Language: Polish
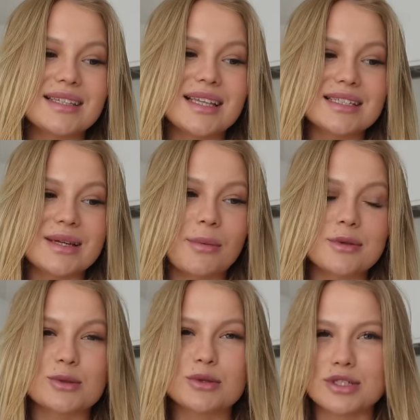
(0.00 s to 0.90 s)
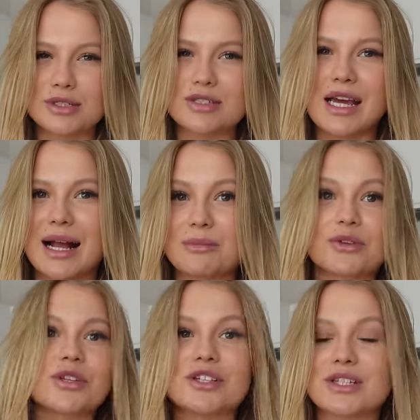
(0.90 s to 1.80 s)
Także ja po prostu czekam
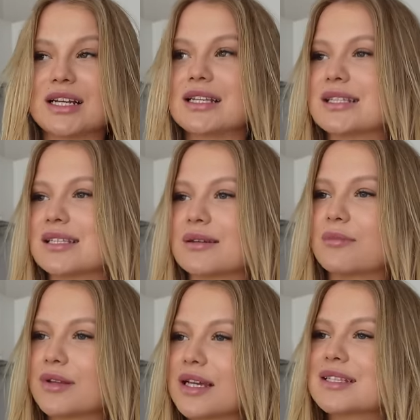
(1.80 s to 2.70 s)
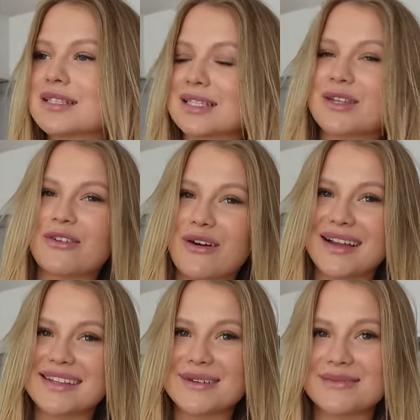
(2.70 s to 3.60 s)
do niedzieli z
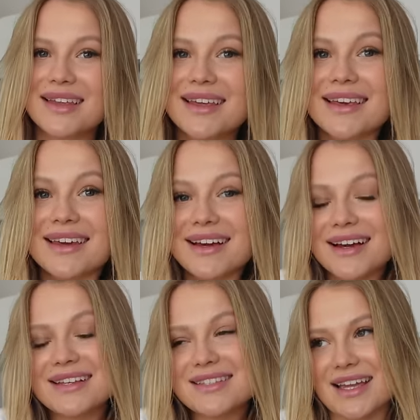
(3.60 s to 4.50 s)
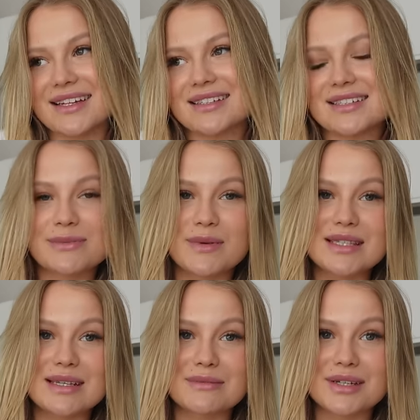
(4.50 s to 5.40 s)
podekscytowaniem. A tak, e,
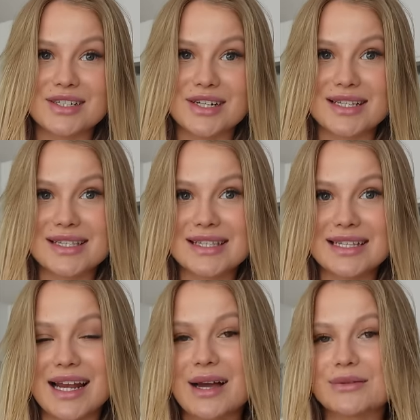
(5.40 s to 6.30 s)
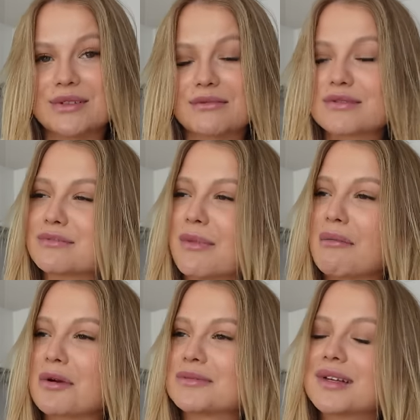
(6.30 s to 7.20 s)
spędzam e, czas z Klaudią, z
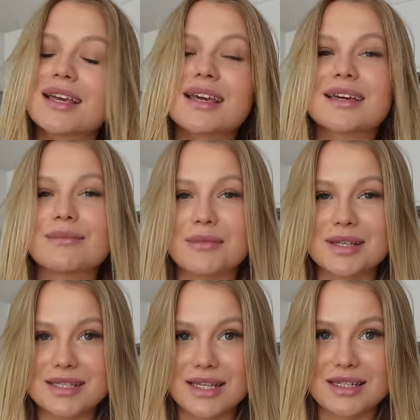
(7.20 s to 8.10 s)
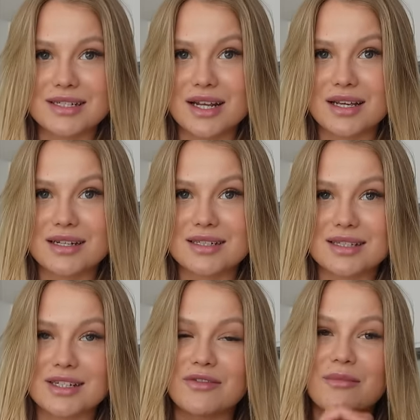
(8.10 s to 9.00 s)
mamą. Mam nadzieję, że, że
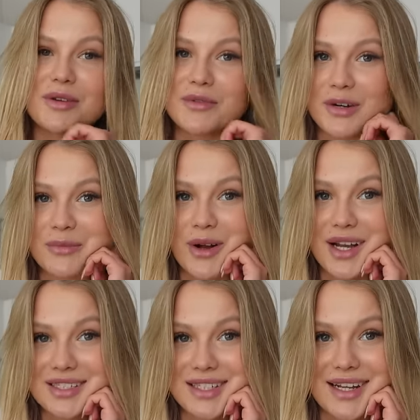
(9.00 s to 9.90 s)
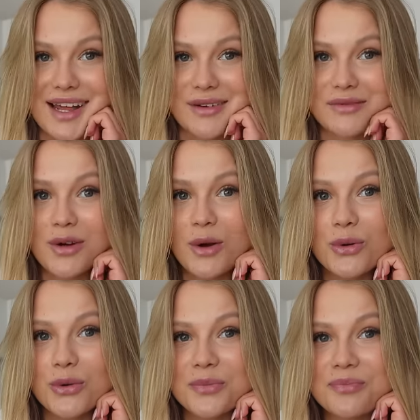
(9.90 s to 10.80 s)
też Wam ich pokażę na
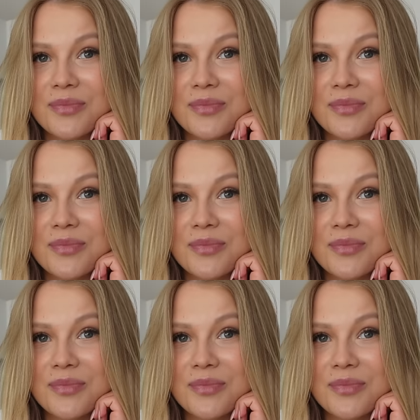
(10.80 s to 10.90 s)
vlogu.